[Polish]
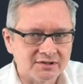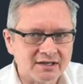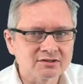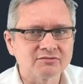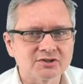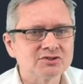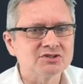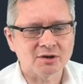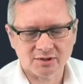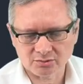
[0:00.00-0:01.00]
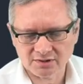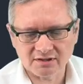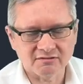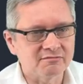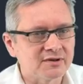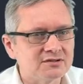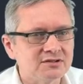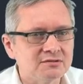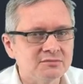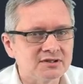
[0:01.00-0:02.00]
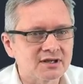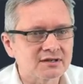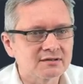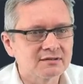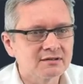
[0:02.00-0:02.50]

I tak to właśnie działa tutaj w Mentimeter.